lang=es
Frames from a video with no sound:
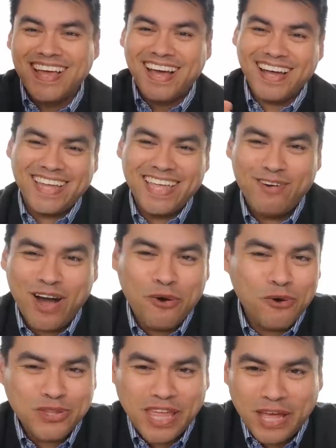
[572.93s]
Aquí
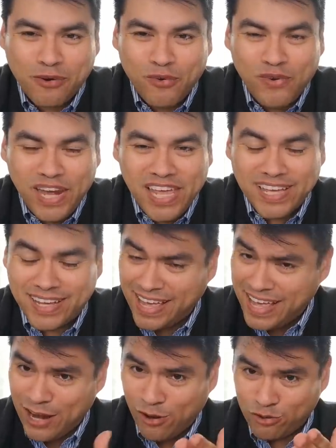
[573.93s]
debajo te dejo un link,
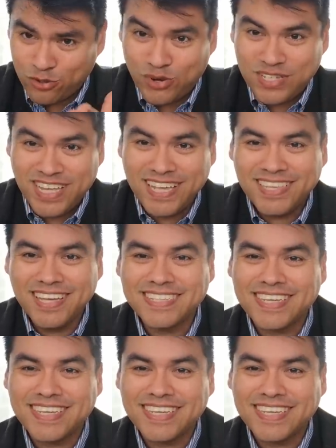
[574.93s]
lo solicitas